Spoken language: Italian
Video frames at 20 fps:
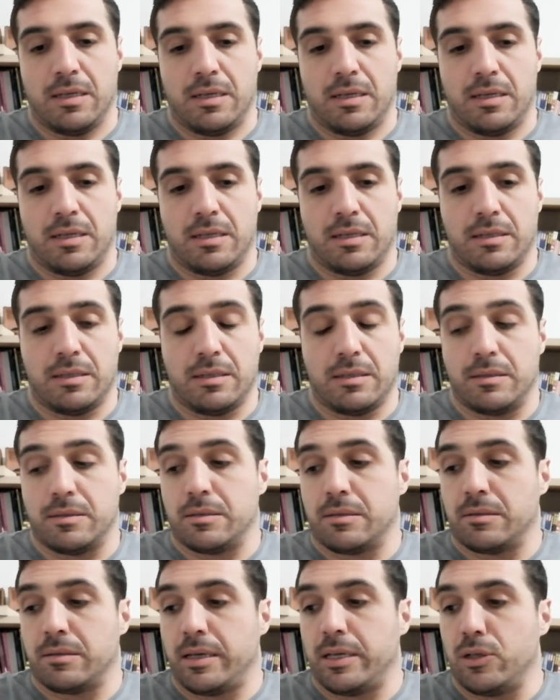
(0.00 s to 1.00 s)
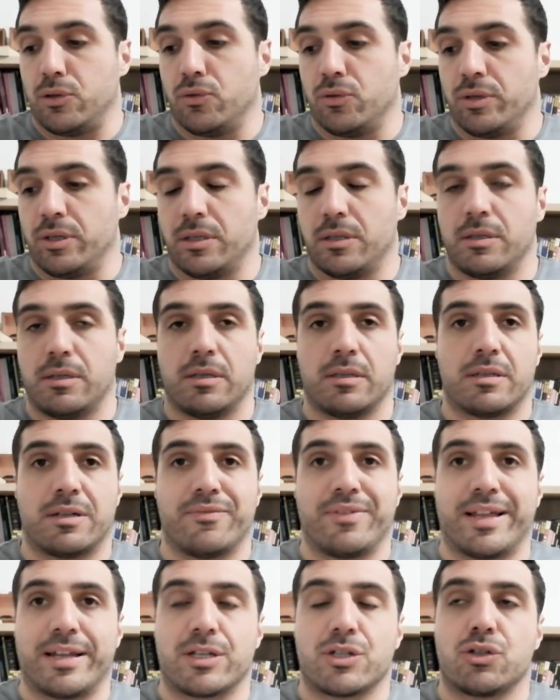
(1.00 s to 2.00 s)
eh, e noi
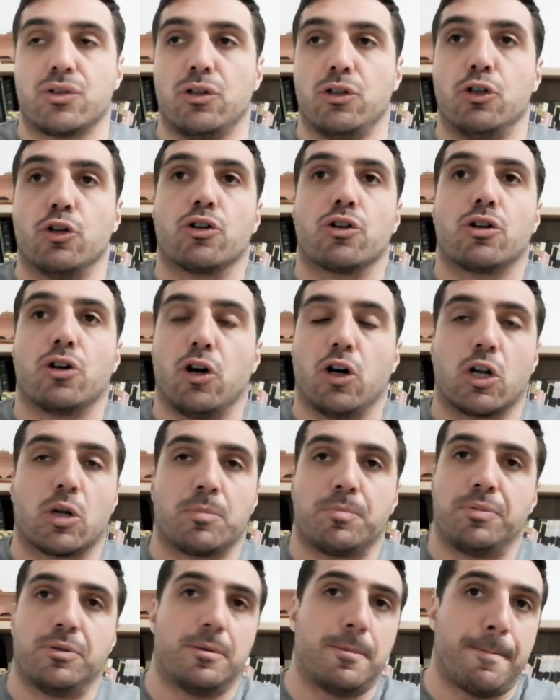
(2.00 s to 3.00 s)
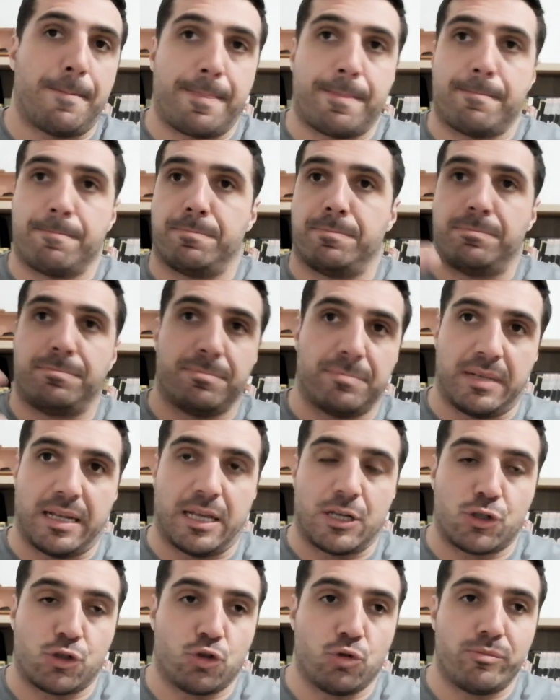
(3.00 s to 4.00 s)
attraverso il loro corpo la
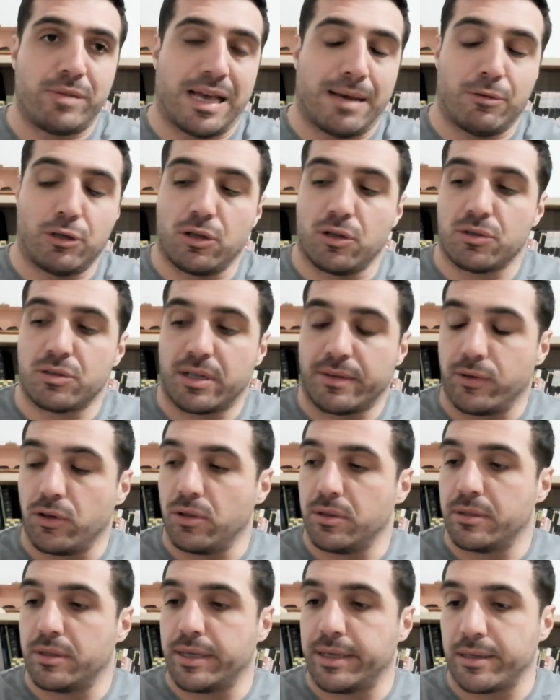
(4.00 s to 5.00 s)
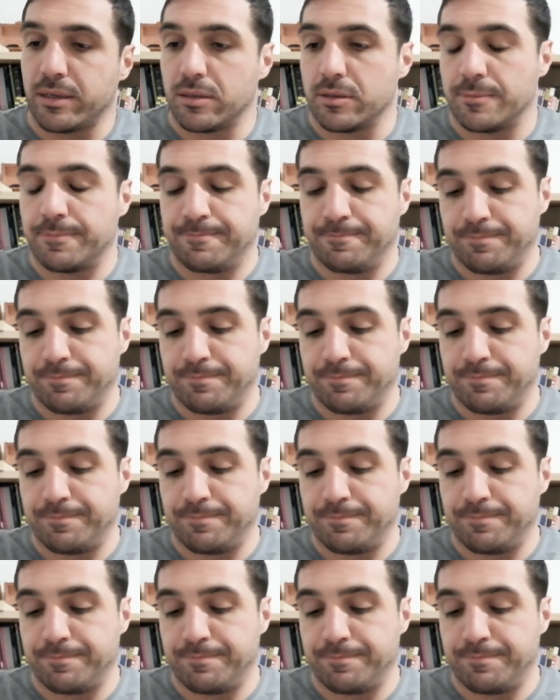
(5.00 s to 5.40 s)
assumiamo a nostra volta. Ecco.